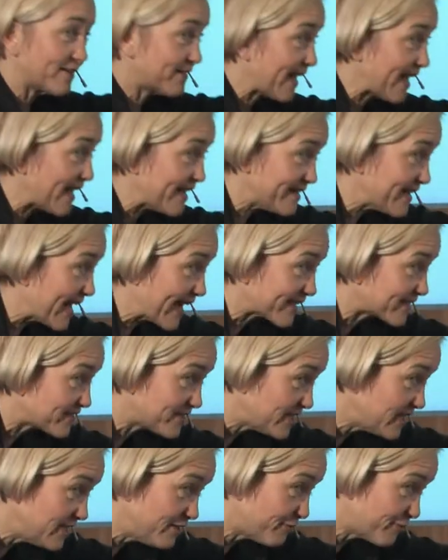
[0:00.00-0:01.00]
dort ein,
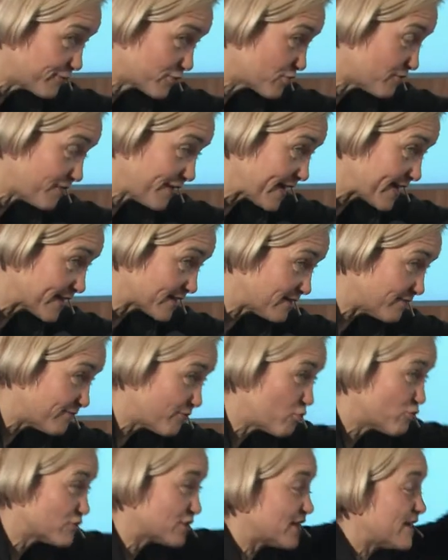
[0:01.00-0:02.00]
aktiv zu
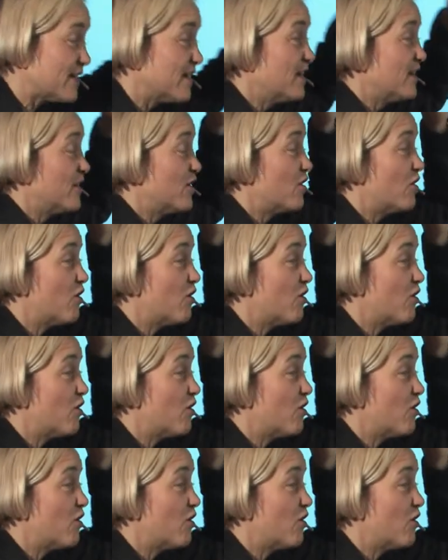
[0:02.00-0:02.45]
werden, wo Sie